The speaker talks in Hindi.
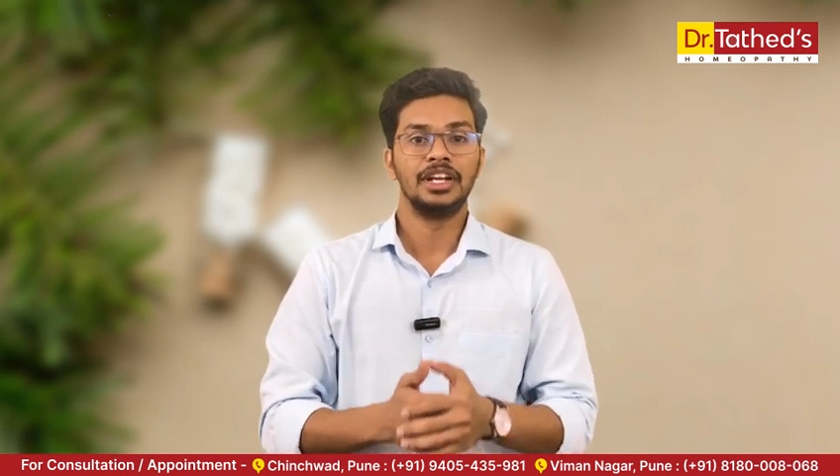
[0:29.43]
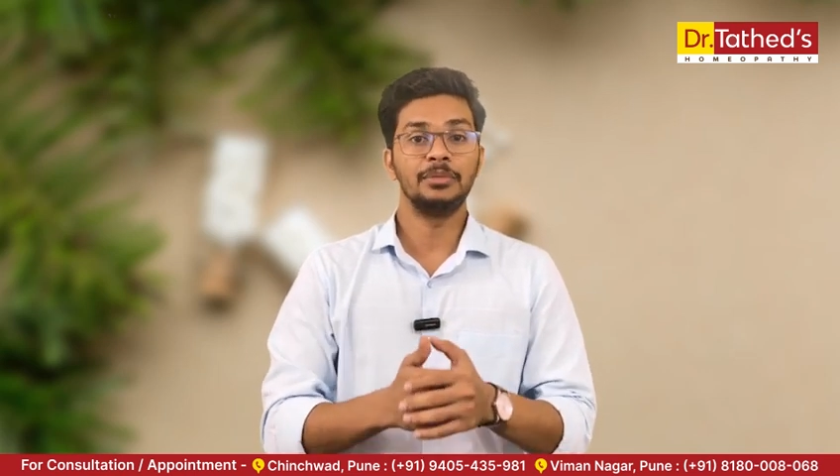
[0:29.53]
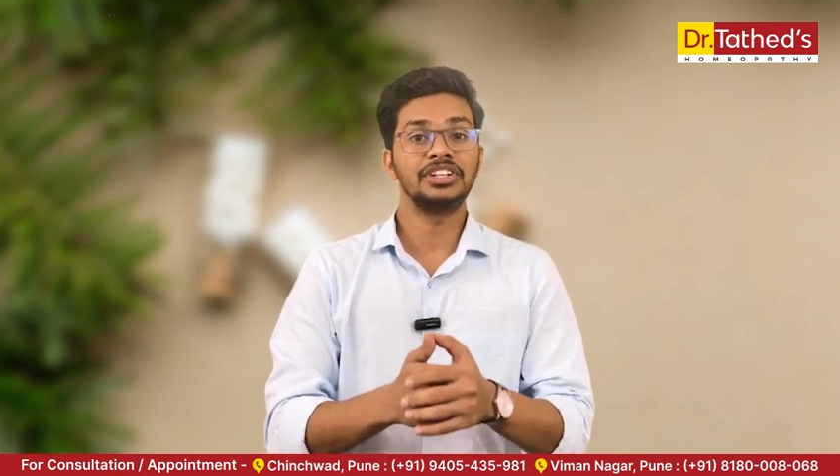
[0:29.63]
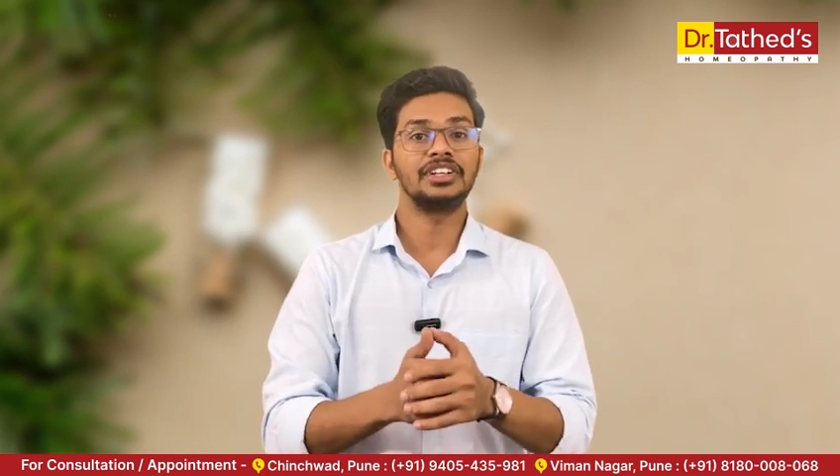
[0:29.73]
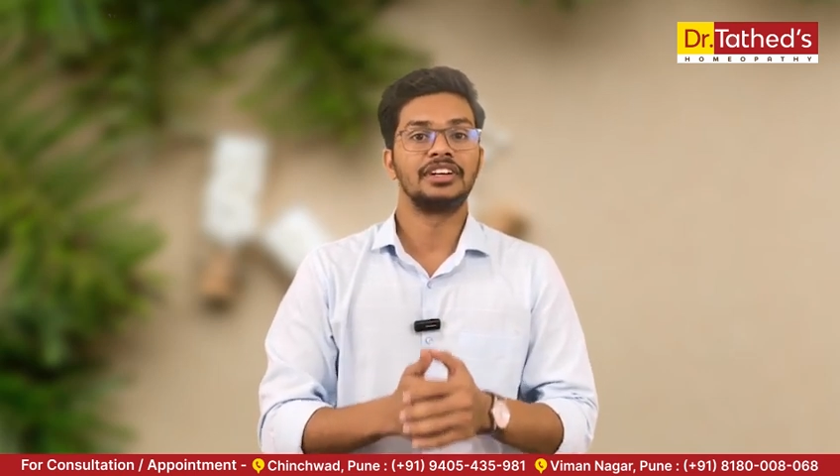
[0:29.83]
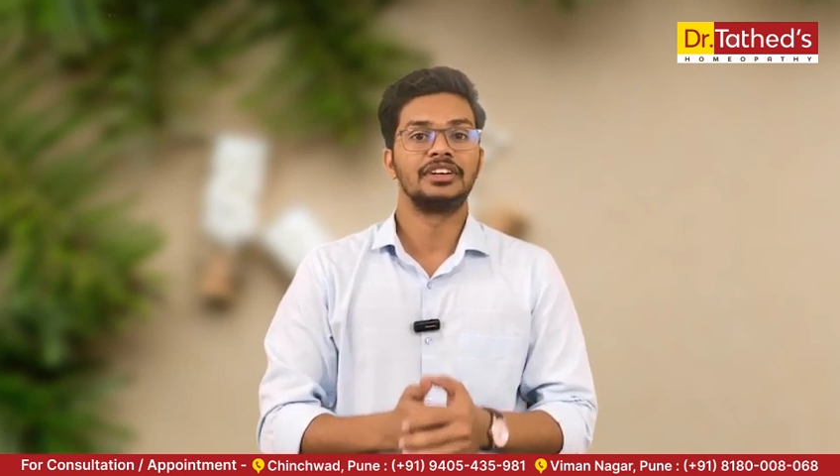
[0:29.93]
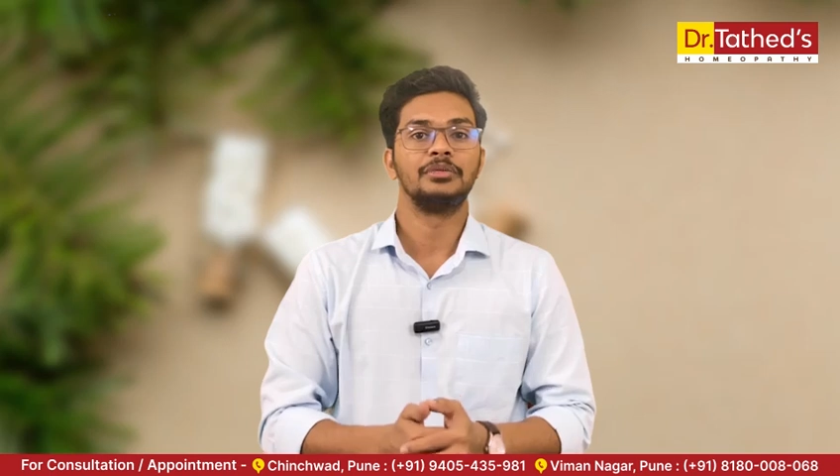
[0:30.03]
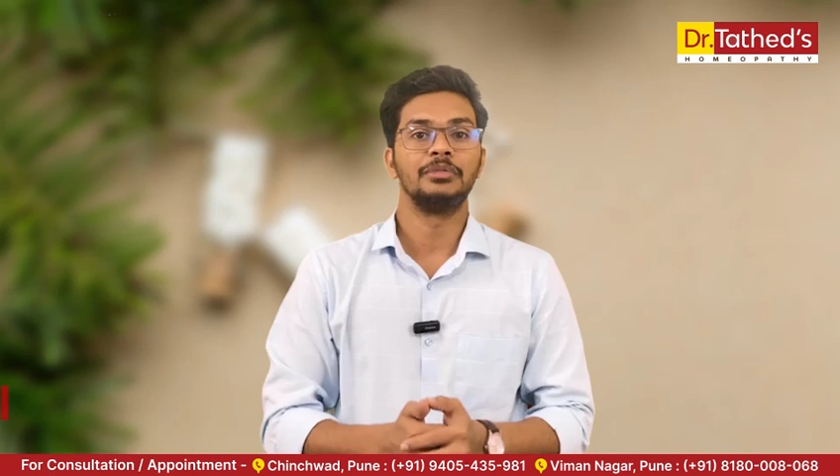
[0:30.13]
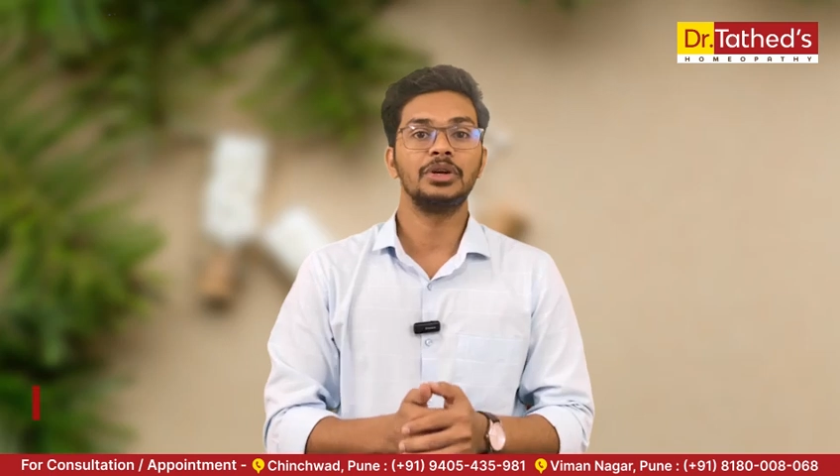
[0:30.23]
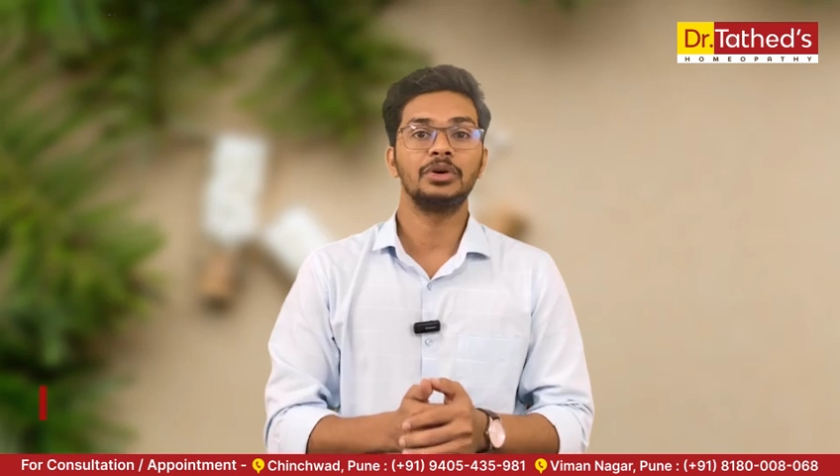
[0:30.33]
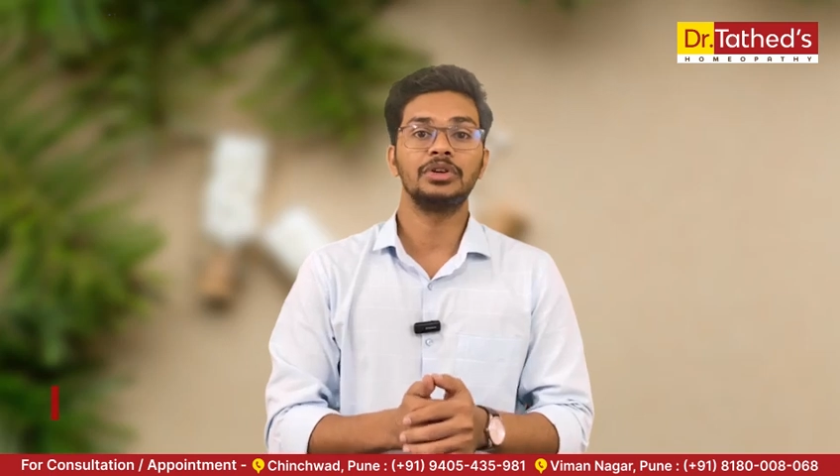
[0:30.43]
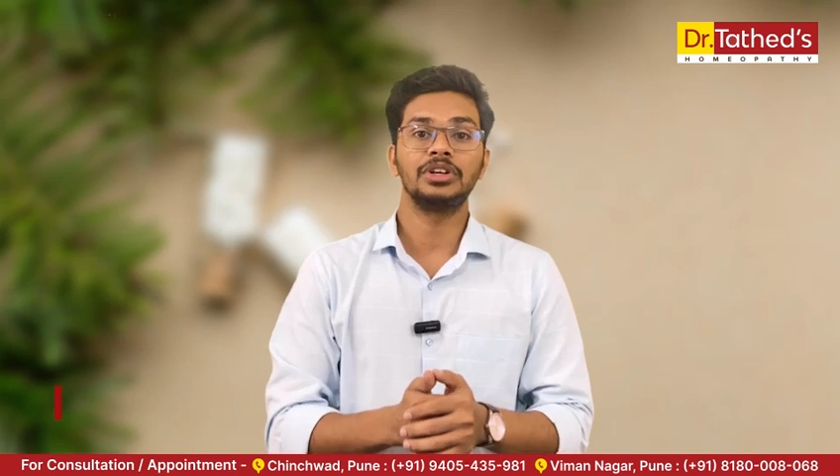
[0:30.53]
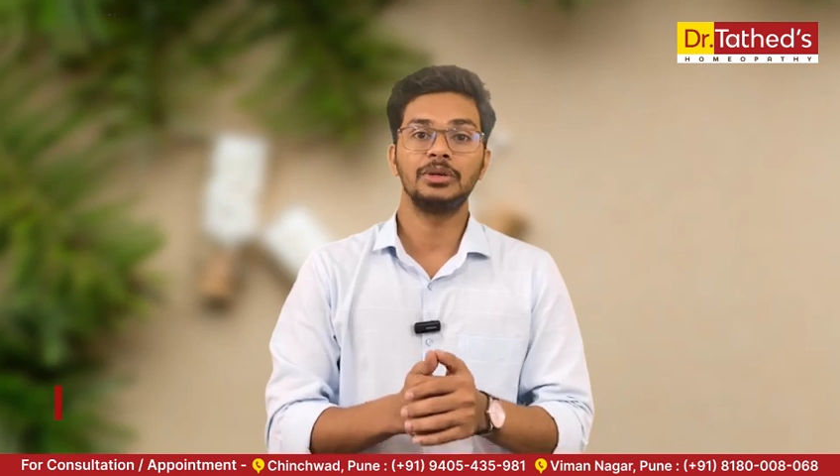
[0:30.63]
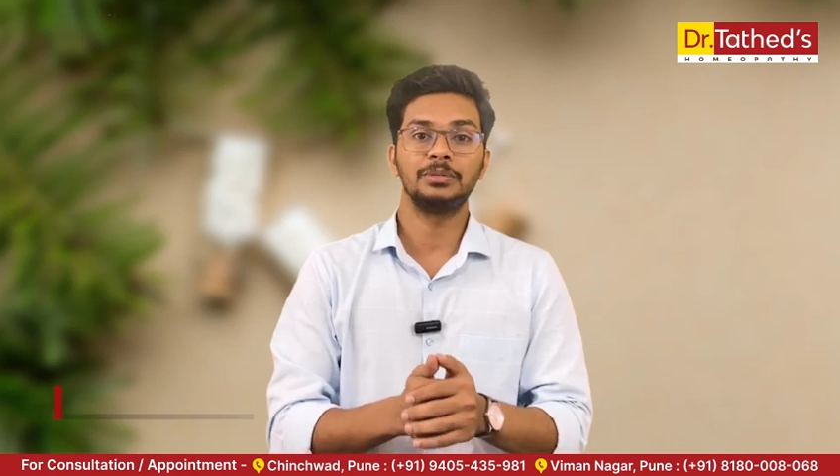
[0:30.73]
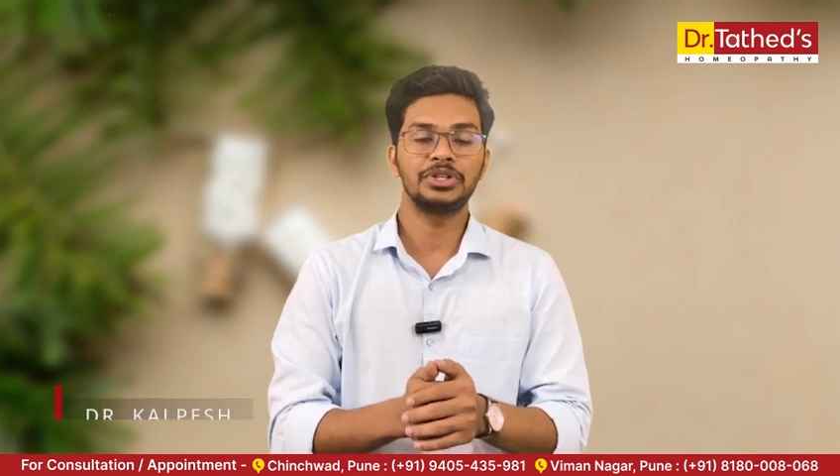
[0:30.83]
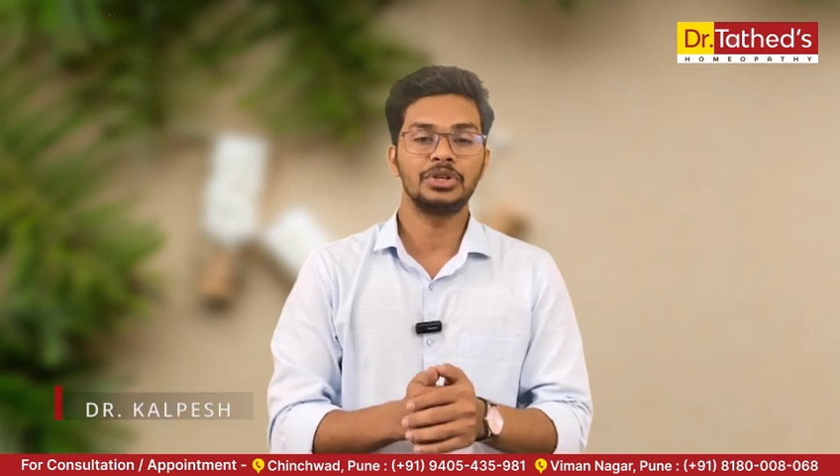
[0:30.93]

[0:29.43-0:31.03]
नमस्कार मैं डॉक्टर कल्पेश